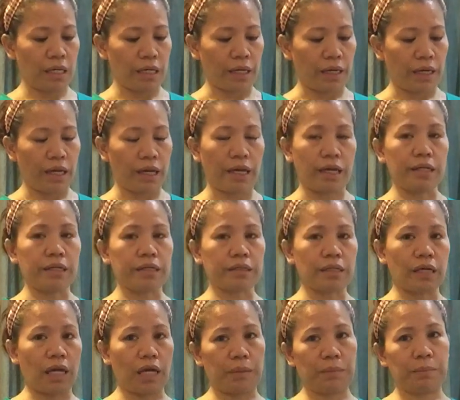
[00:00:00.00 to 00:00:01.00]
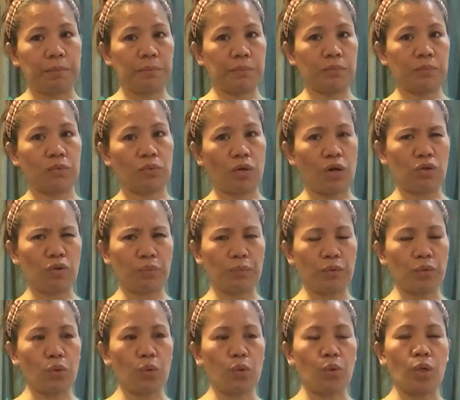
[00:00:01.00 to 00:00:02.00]
Kaya anytime, kung ano
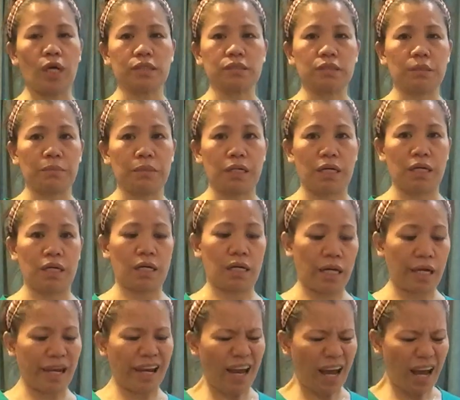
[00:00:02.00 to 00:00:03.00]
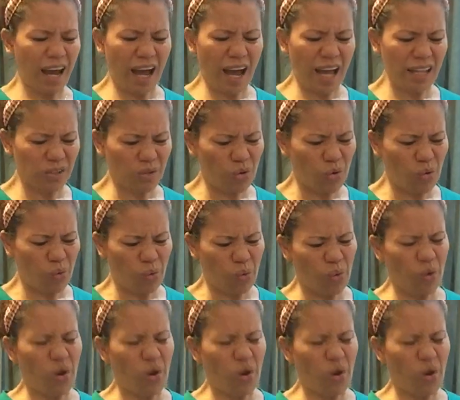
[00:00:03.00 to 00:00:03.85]
pong kulang sa mga kailangan ko